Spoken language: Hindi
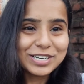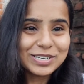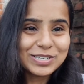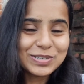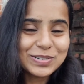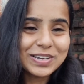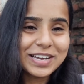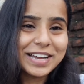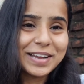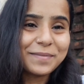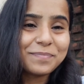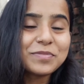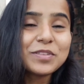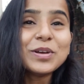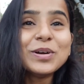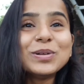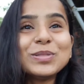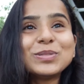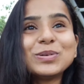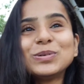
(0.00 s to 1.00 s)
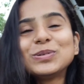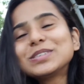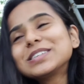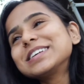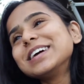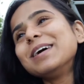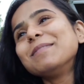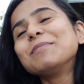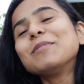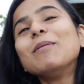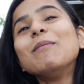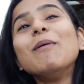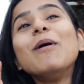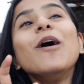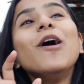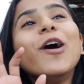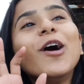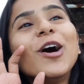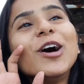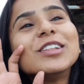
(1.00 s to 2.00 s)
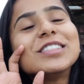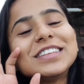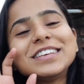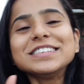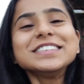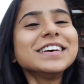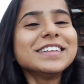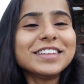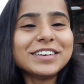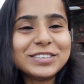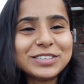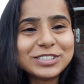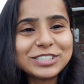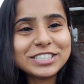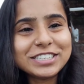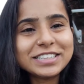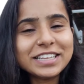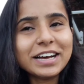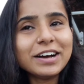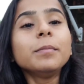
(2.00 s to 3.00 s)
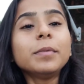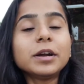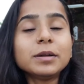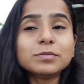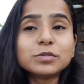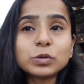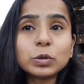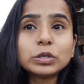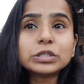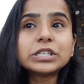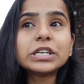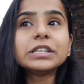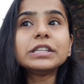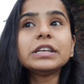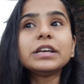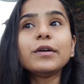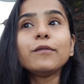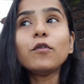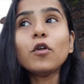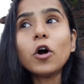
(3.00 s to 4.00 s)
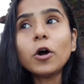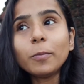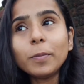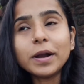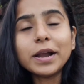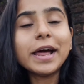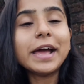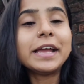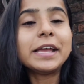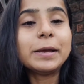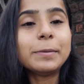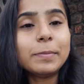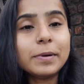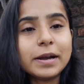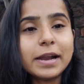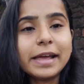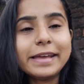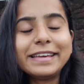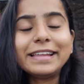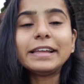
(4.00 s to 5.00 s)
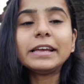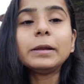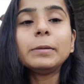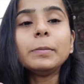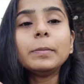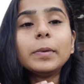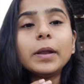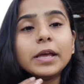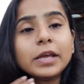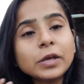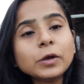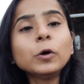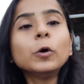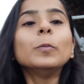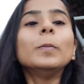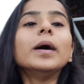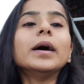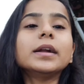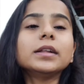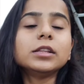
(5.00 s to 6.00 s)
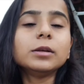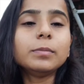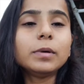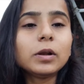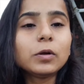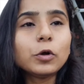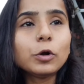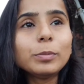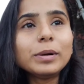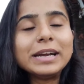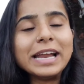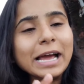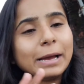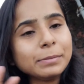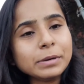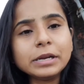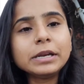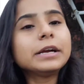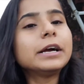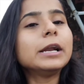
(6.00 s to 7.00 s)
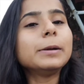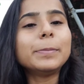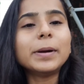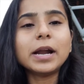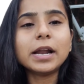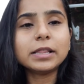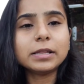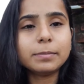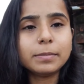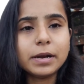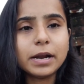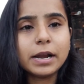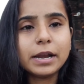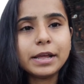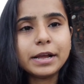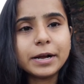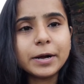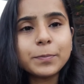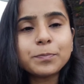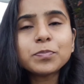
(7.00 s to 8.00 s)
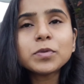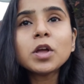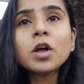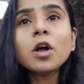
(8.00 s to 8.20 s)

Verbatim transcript: कर चुका है तो उसका हमको बहुत ही ज़्यादा खुशी था बट हम सोच रहे थे कि ब्लॉग बनाएंगे बनाएंगे लेकिन नहीं हो पा रहा था बिल्कुल भी टाइम नहीं निकल पा रहा था बनाने का